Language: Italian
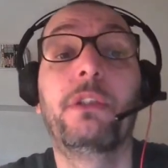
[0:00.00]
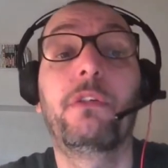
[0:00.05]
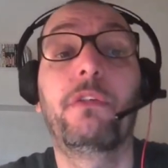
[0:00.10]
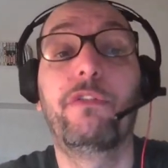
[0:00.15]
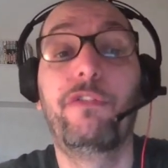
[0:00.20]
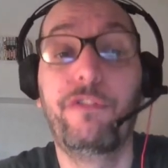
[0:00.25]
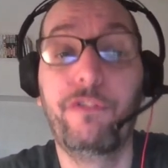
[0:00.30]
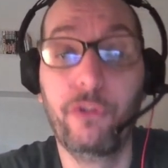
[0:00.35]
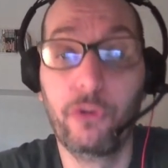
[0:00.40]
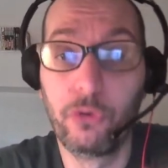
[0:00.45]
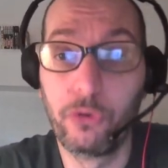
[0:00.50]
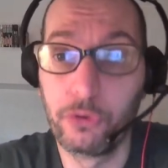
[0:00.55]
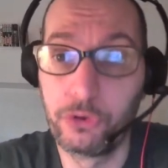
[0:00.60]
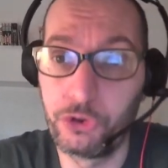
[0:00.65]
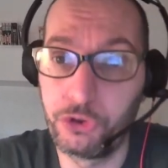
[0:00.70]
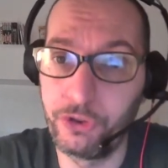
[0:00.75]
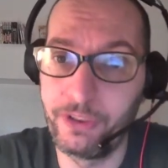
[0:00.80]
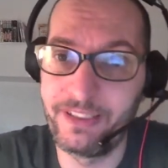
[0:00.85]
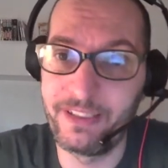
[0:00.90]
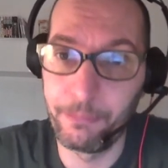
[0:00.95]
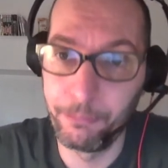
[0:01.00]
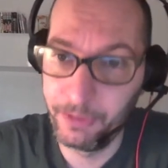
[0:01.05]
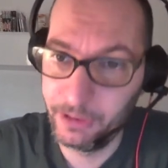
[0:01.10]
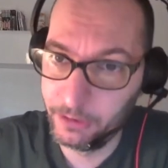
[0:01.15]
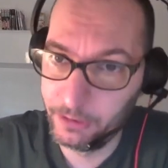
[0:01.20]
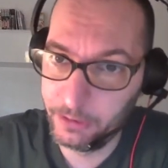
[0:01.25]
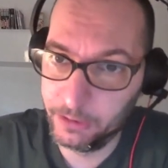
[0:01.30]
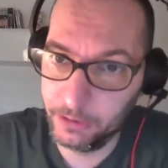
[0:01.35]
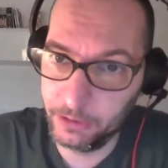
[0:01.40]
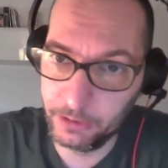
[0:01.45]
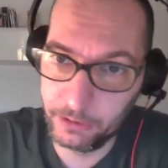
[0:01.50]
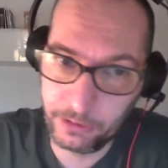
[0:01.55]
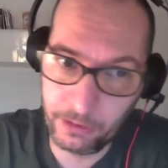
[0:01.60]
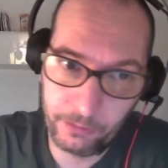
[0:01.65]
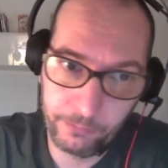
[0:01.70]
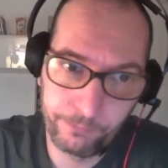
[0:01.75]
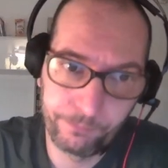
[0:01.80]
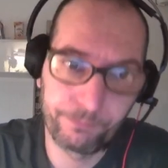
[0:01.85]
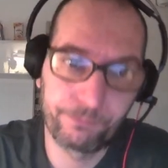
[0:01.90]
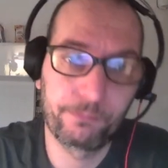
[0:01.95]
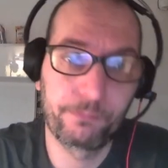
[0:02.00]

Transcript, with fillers: voce smentita,